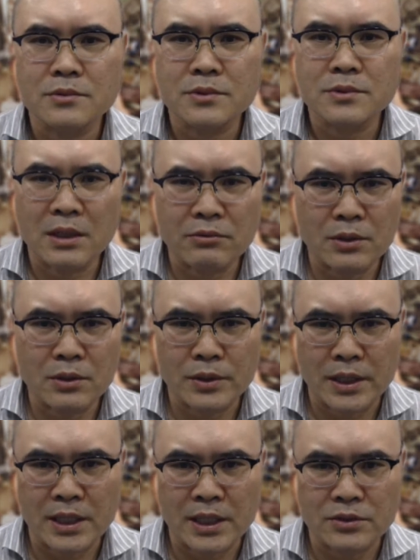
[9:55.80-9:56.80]
싸우라고
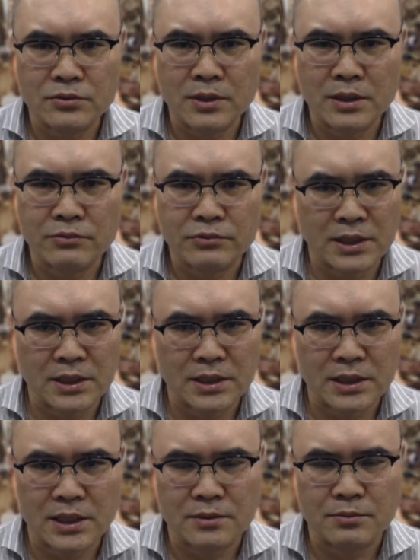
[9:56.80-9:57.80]
얘기할 수가 우리가
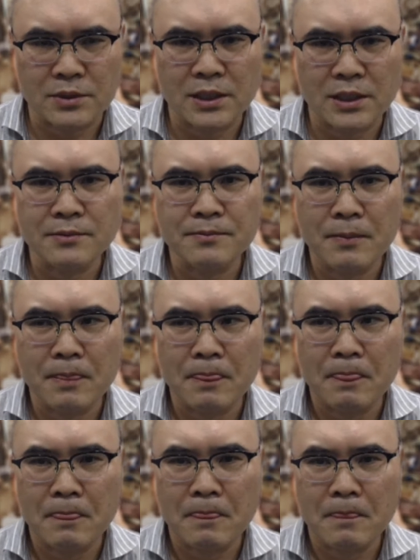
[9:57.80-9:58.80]
있겠습니까?
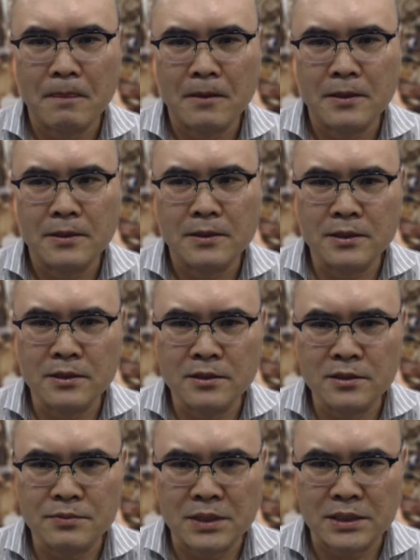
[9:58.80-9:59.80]
있는
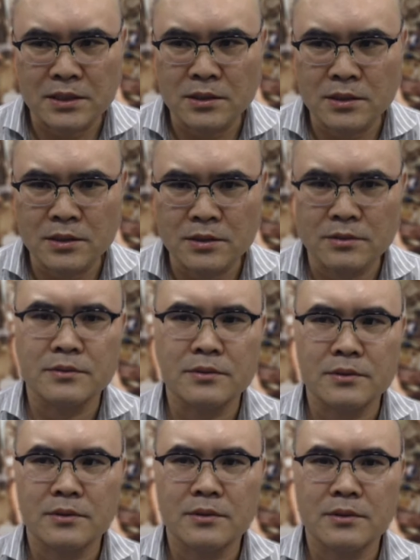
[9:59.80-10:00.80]
집 자식은
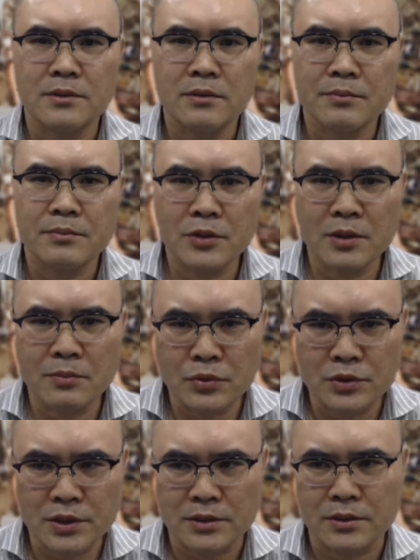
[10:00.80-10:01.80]
편한
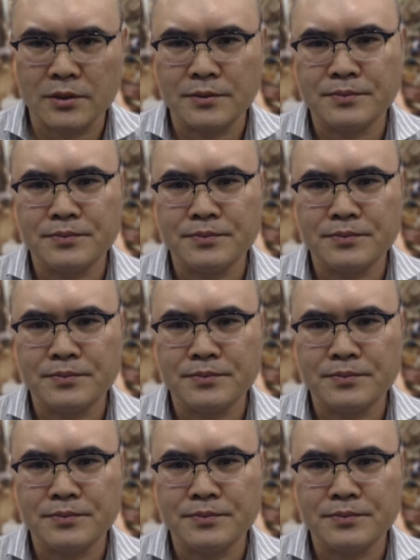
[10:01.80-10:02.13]
보직에서